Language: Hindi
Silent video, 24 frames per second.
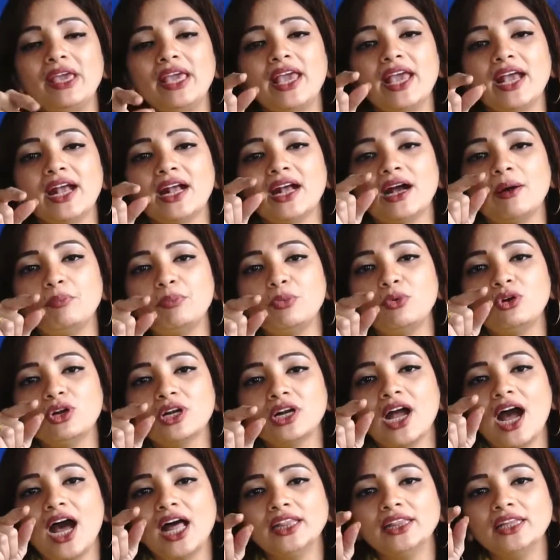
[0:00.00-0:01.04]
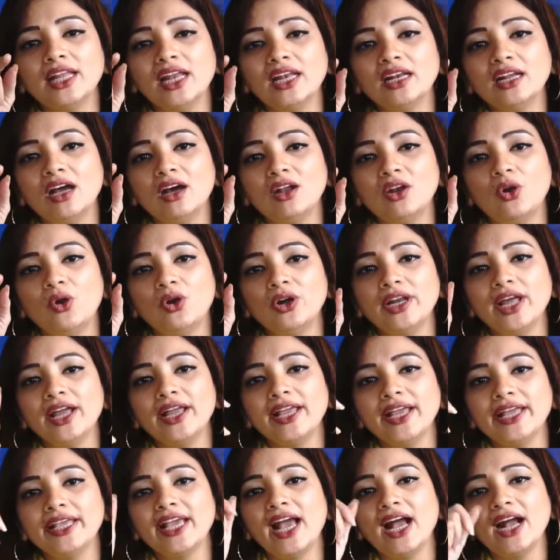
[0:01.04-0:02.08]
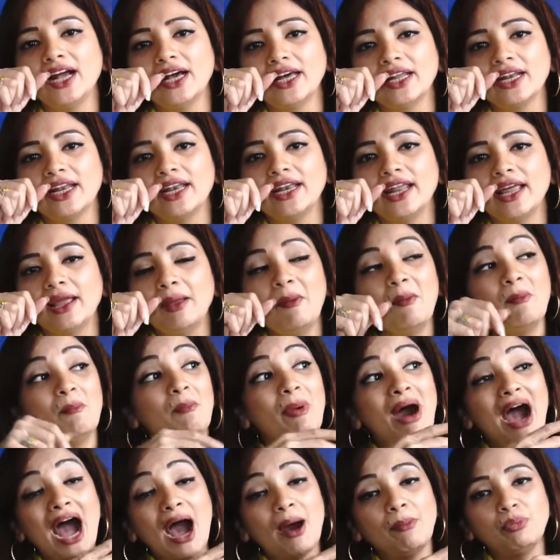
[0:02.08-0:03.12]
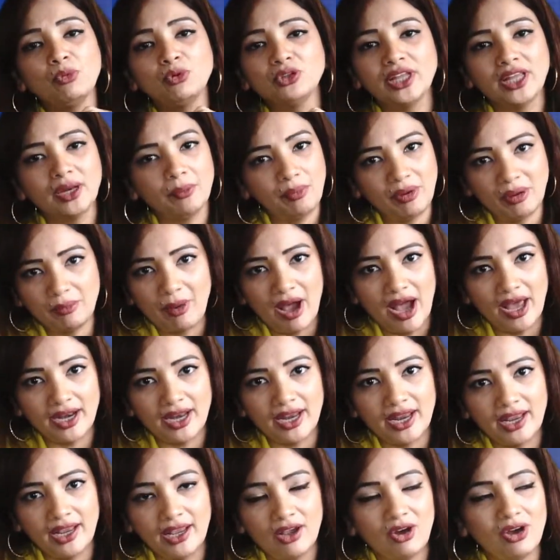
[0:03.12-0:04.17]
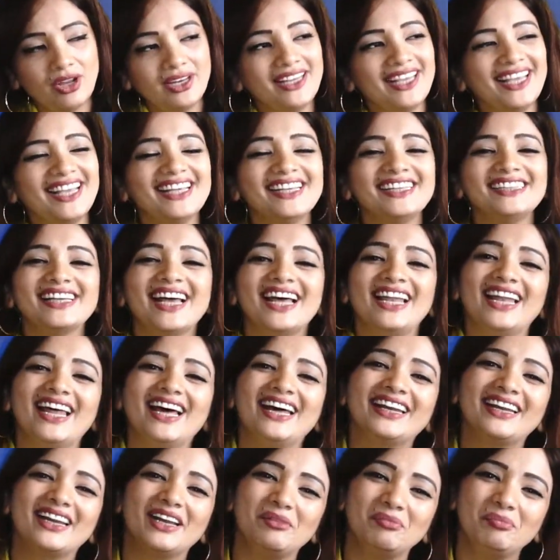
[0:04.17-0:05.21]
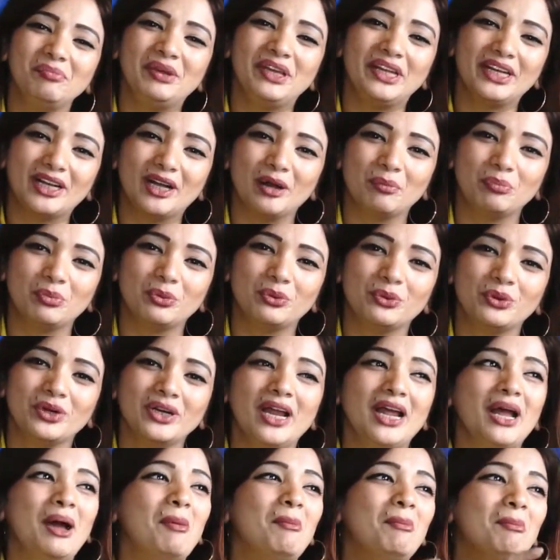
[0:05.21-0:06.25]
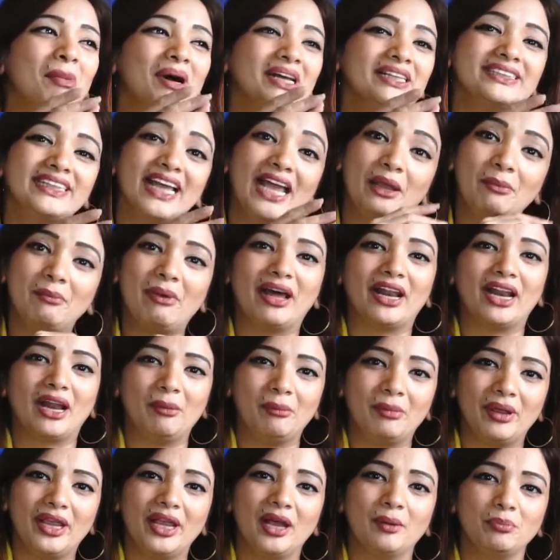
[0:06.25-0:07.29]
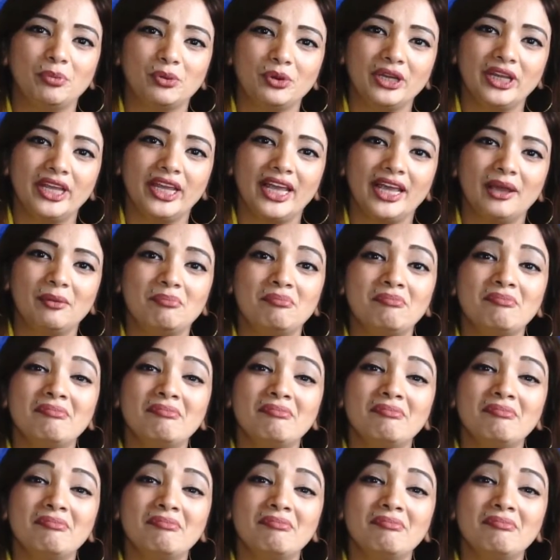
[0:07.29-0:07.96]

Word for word: ये कपूर खानदान का लौंडा ये क्या कर रहा है बाप उधर बीमार है और ये साला रणबीर कपूर मसाई मारा में अपन के